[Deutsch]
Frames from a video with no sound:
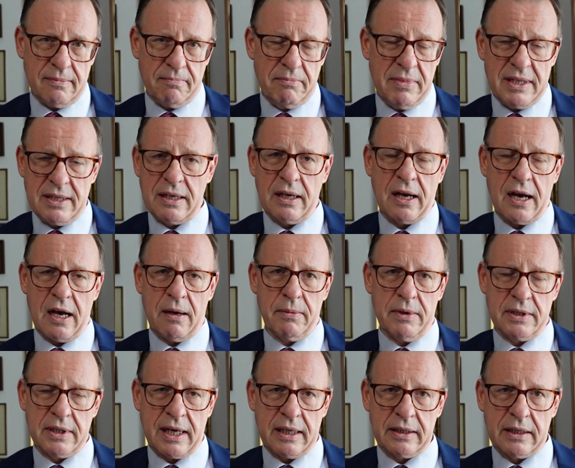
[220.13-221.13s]

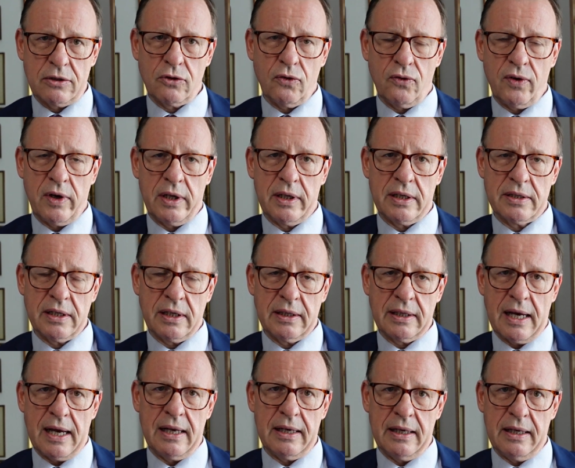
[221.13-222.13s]
miserabel, ist katastrophal. Das
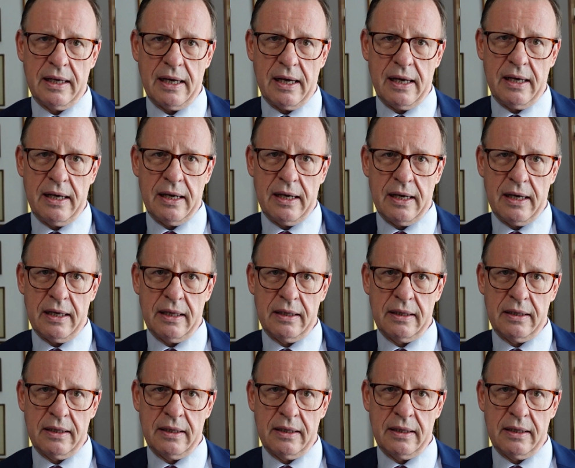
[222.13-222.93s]
Signal äh,